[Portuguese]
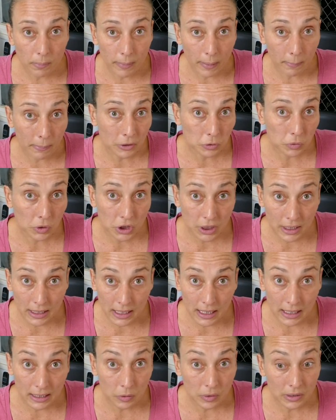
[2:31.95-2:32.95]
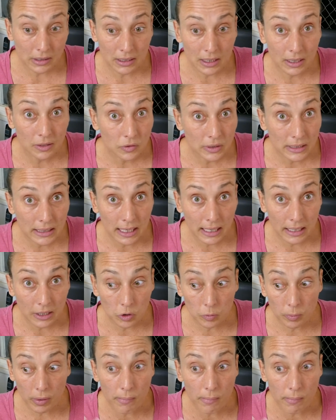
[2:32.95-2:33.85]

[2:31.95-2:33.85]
para pessoas chegando, entrando e saindo,